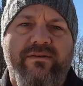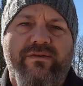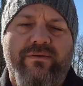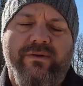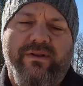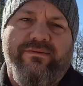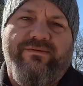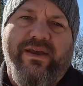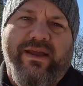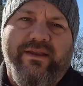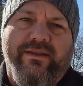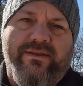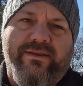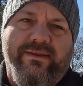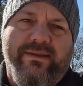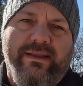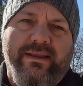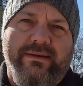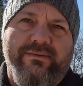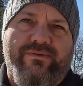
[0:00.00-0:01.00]
Donc,
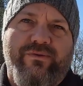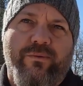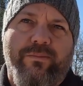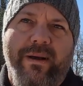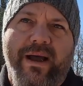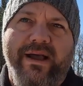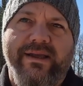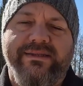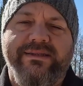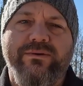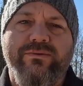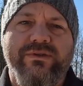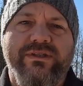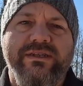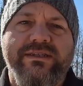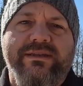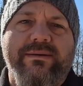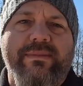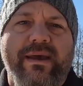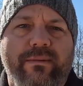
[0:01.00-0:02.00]
il faut penser
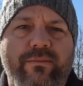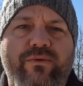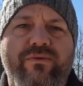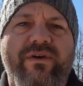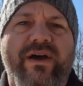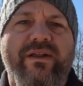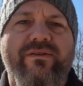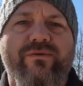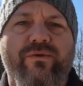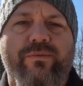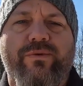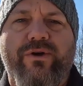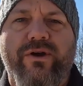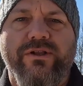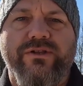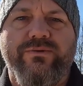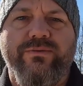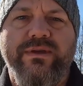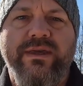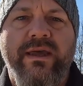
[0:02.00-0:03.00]
aussi, c'est bien beau vendre vos
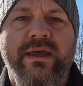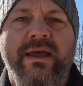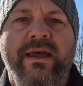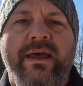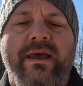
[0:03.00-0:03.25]
produits,